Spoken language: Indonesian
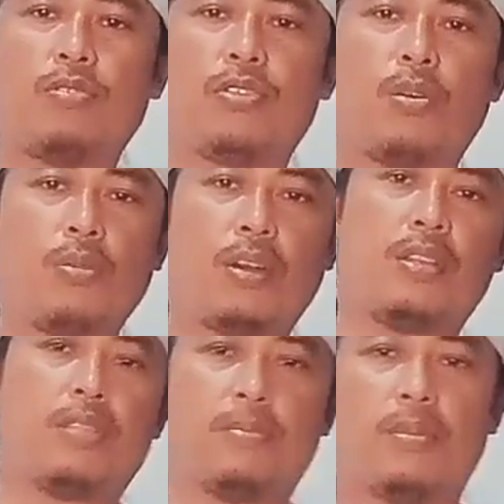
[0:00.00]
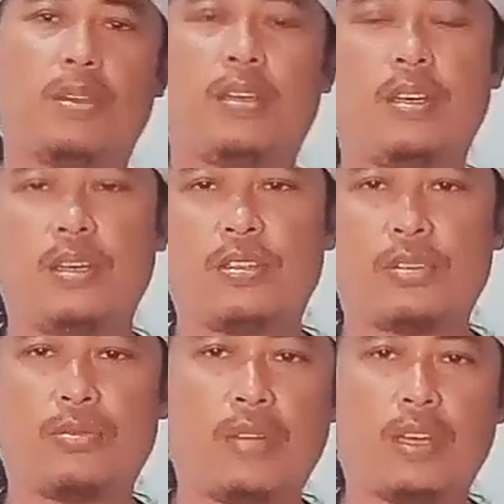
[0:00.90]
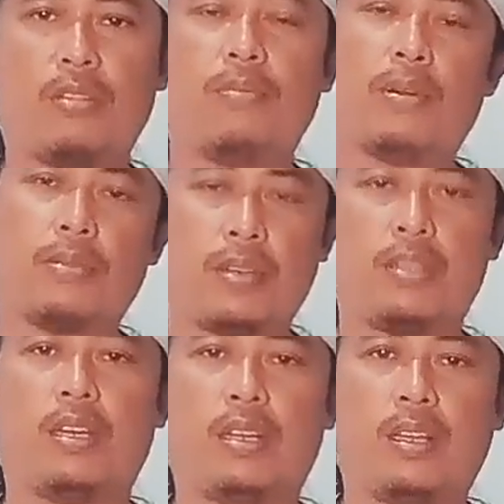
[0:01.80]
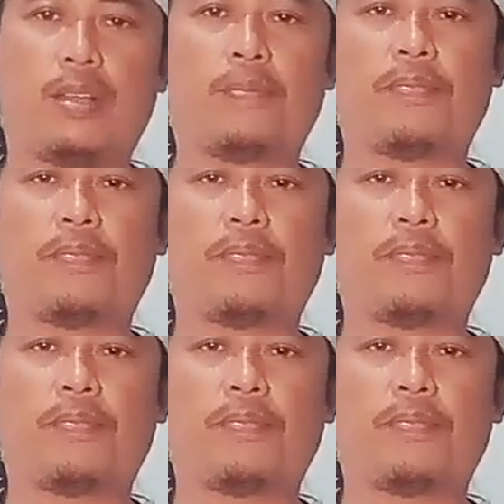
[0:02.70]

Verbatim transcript: jauh-jauh hari sesudah itu baru terjadi.